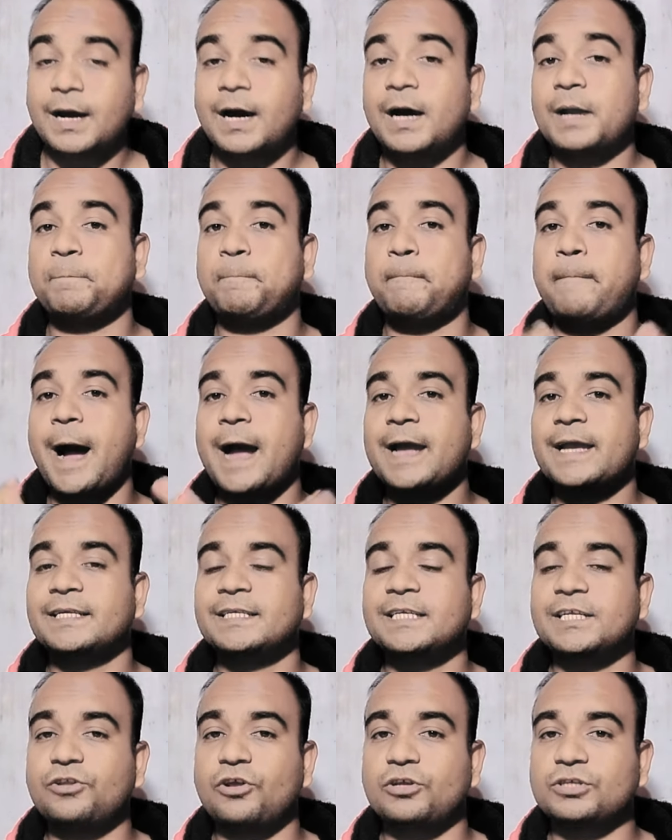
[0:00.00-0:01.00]
আর বাকি
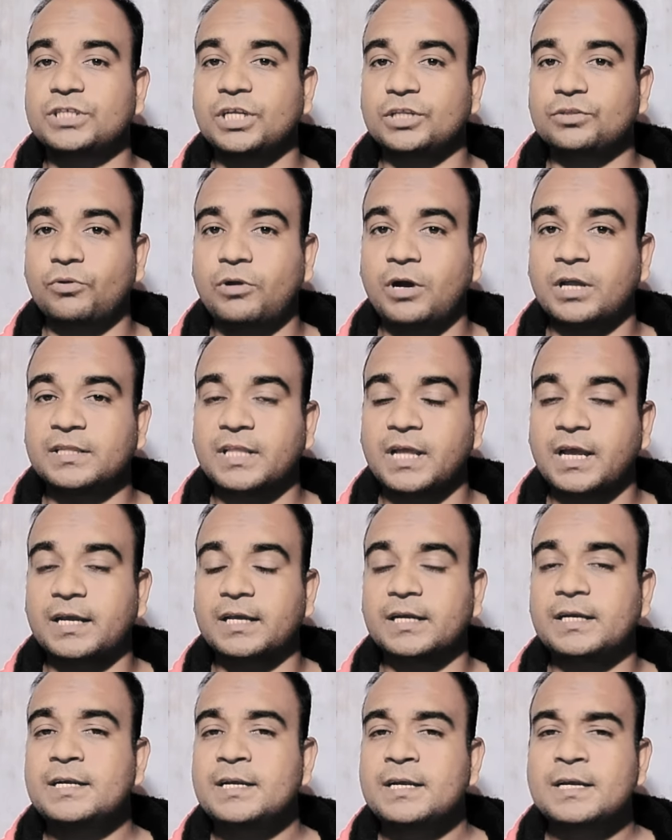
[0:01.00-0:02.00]
যে দশটা দোকান
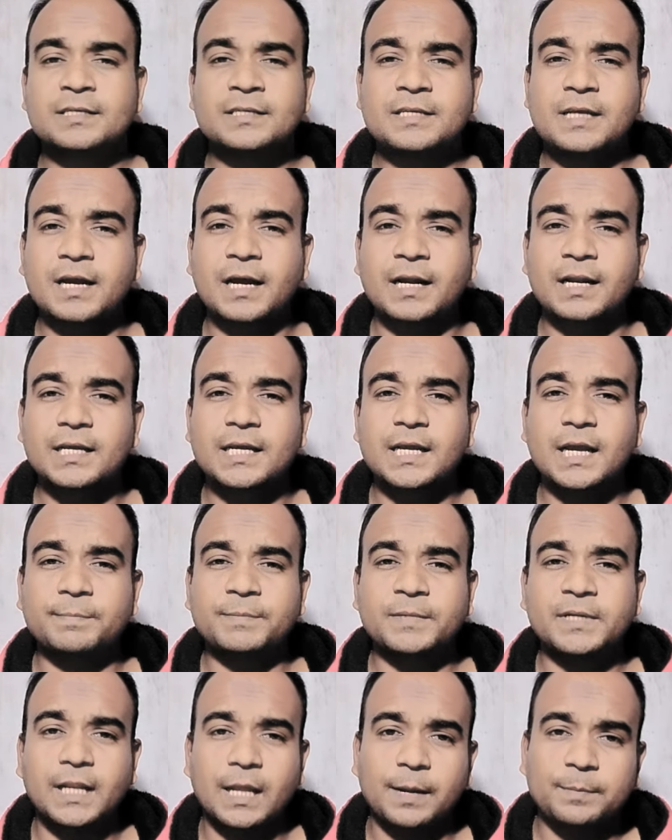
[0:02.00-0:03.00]
থাকে সেখানে গিয়ে
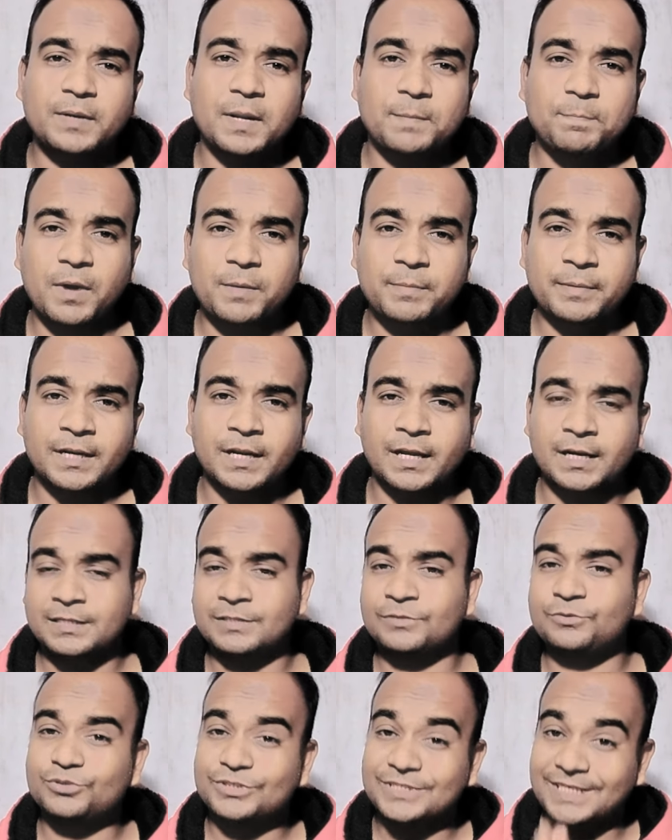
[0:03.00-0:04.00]
আপনি ল্যাপটপ পাবেন না
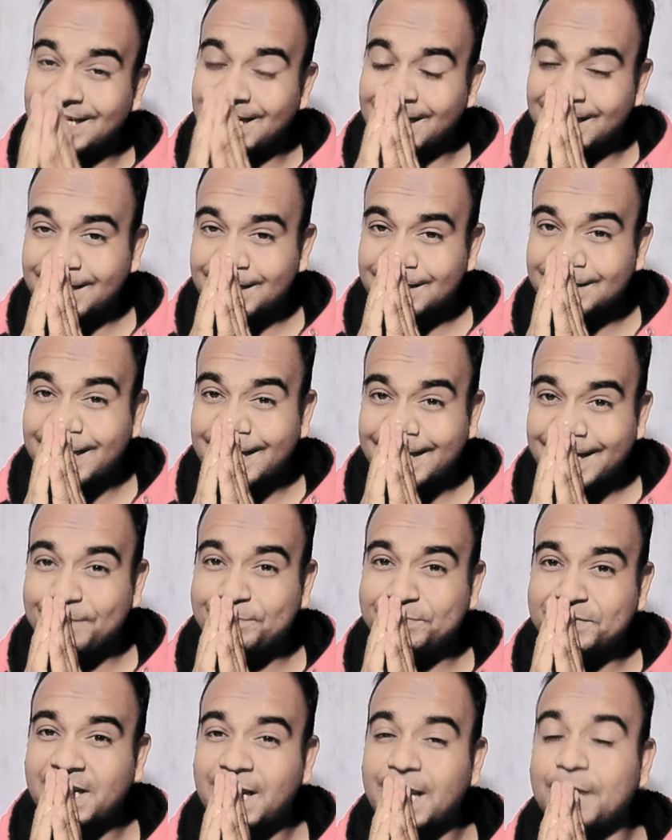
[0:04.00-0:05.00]
কিন্তু সেখানে থেকে
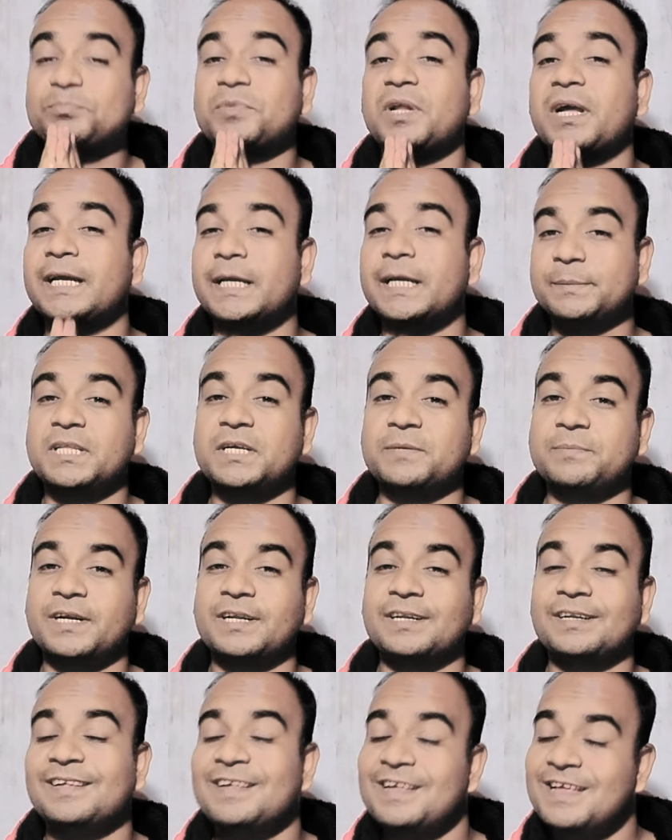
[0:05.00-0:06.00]
আপনি ল্যাপটপ কিনতে
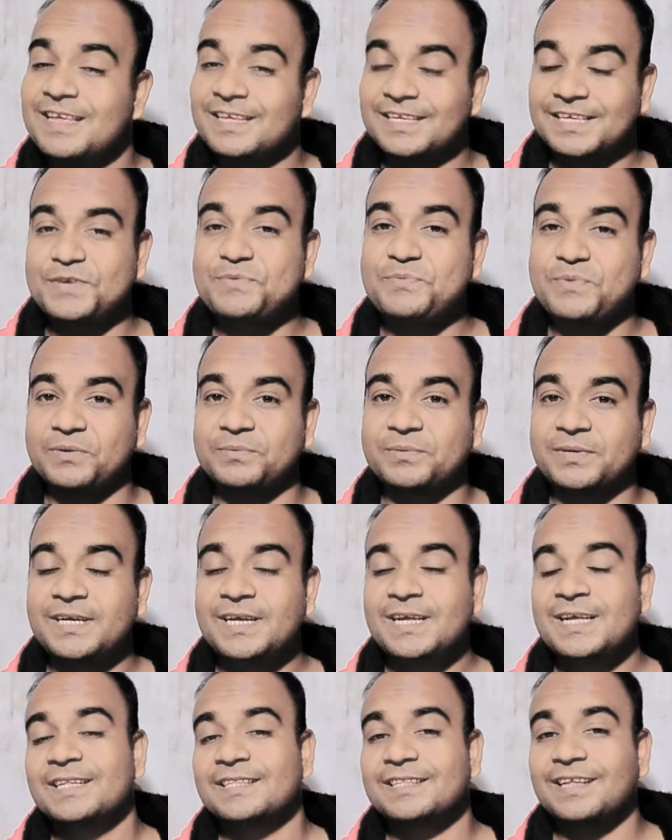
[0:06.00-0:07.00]
পারেন কিভাবে
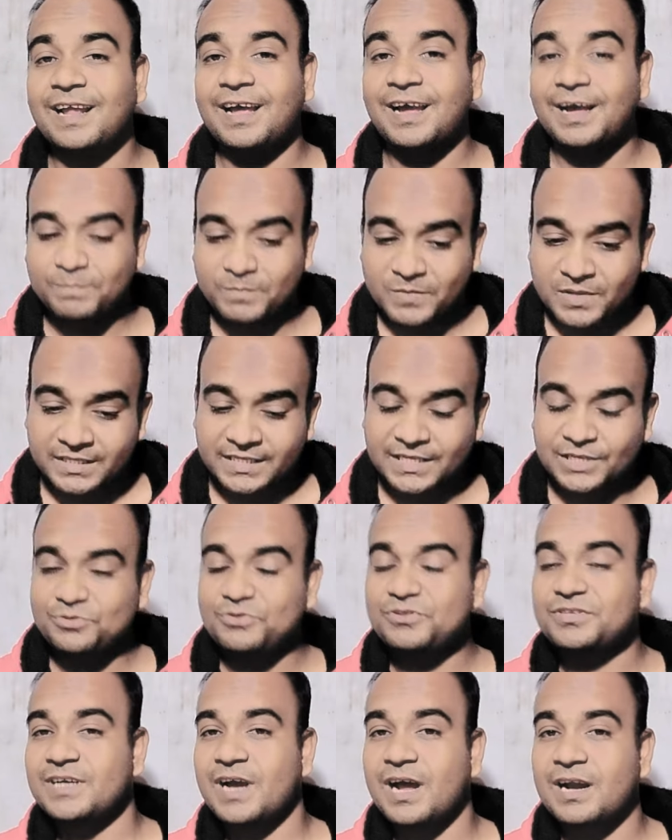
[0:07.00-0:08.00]
তারা কিছু
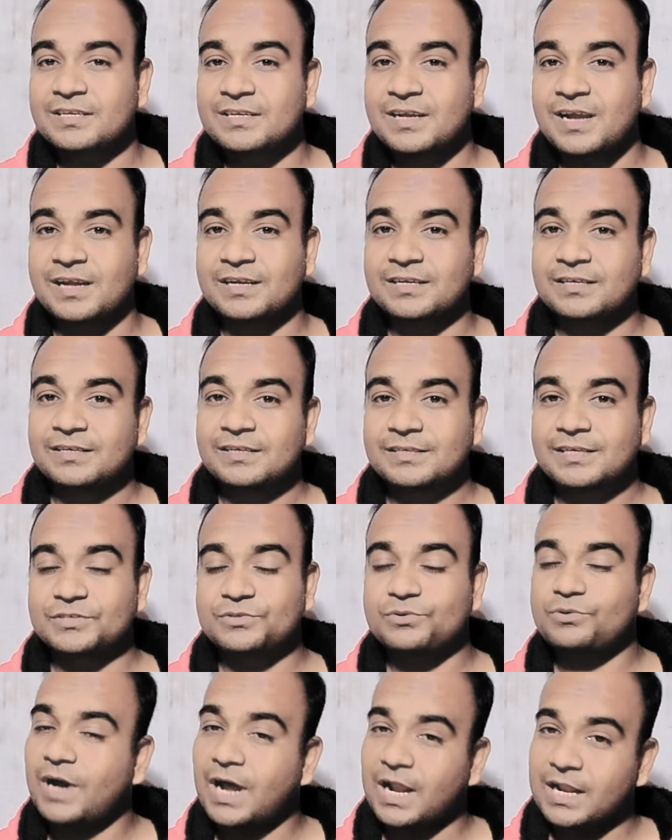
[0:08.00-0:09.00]
চার্জার
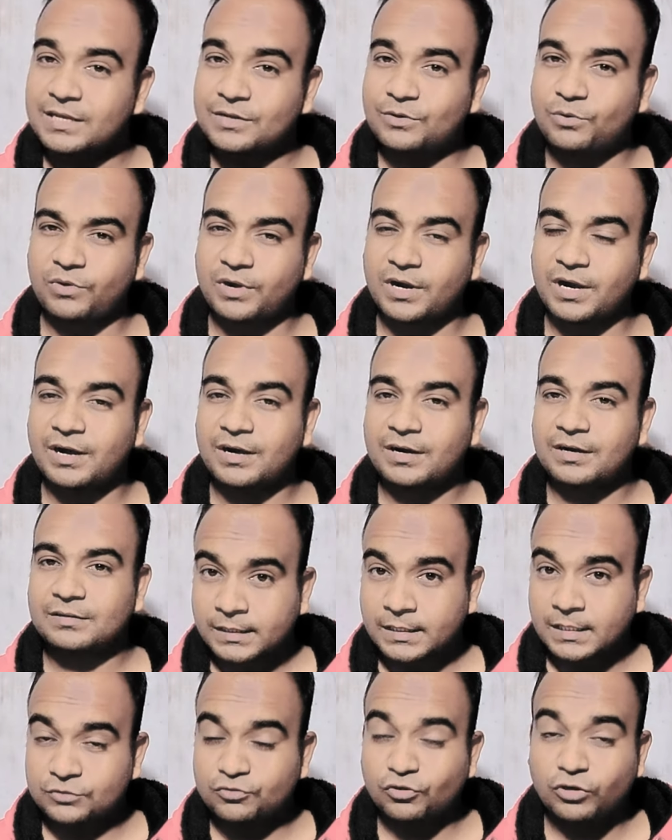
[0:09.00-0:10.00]
কিছু খালি খোকা
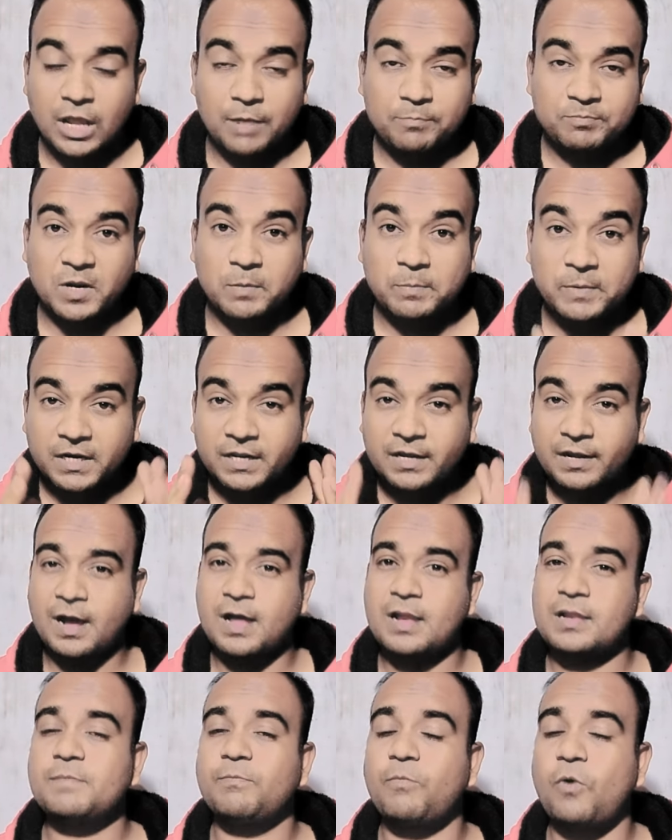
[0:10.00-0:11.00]
কিছু ল্যাপটপের
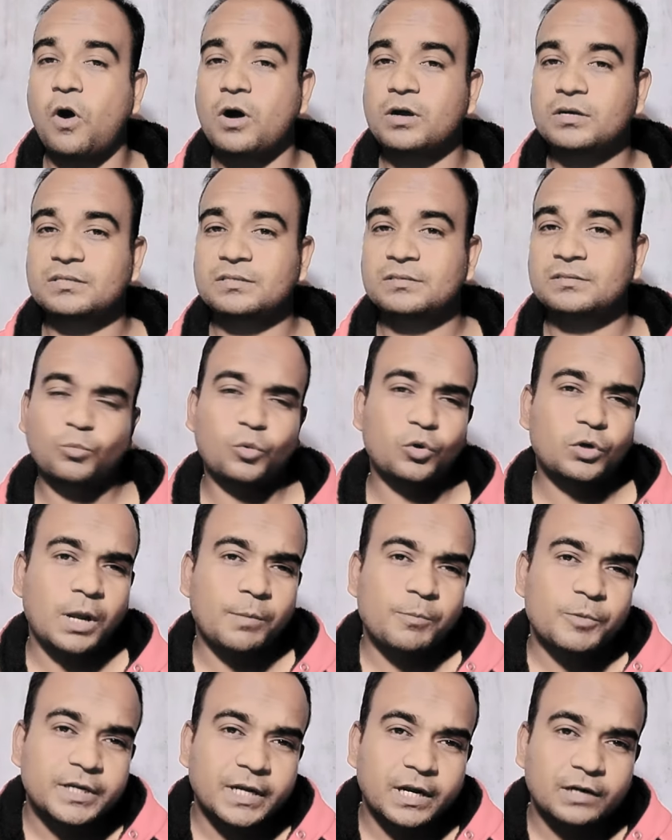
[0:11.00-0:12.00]
খালি বক্স
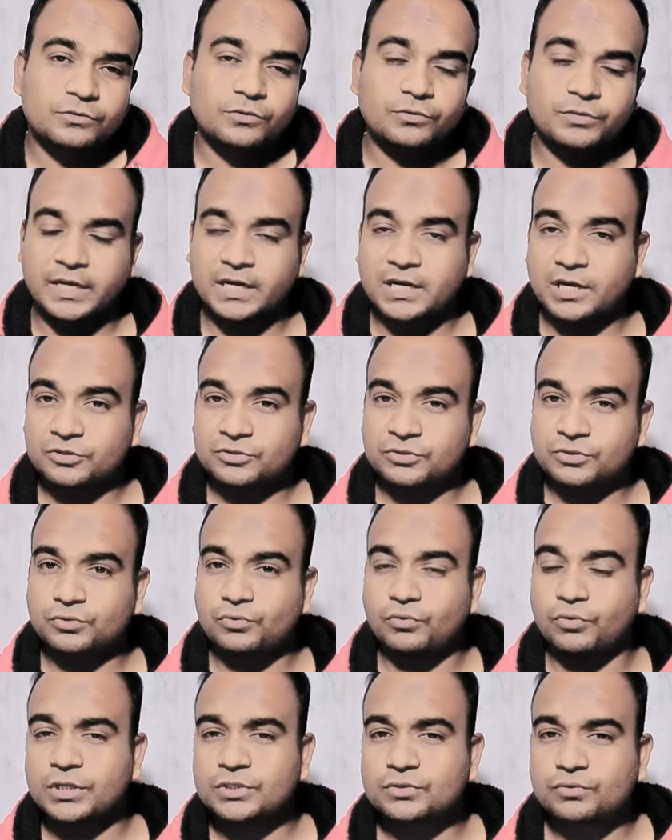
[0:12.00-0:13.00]
মোটামুটি একটু ডেকোরেশন
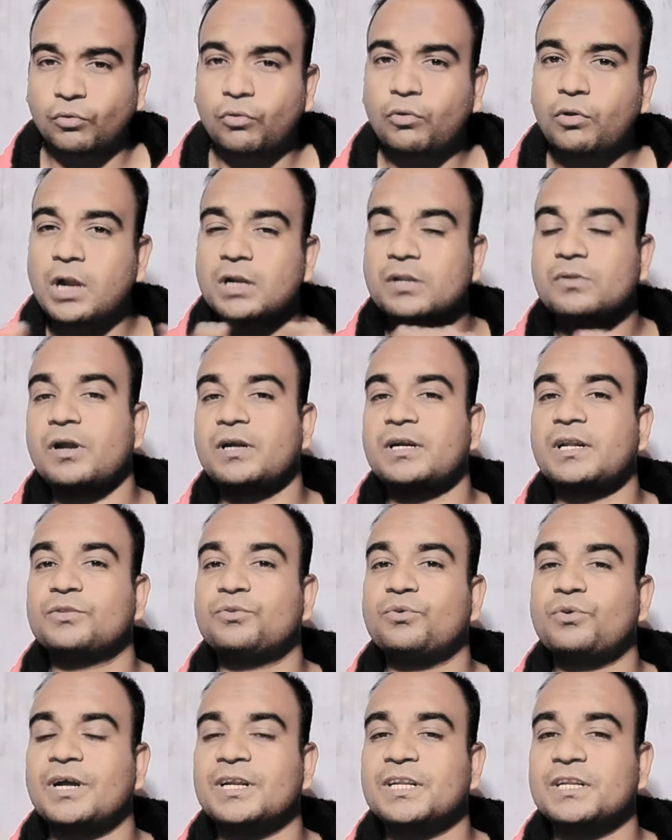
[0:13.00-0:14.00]
করে ছোটখাটো একটা
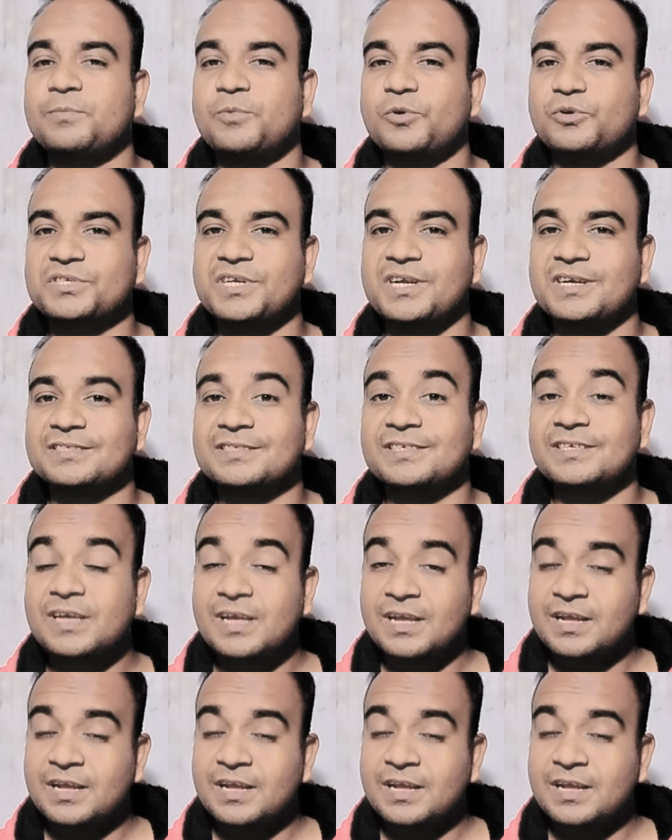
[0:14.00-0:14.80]
দোকানে বসে আছে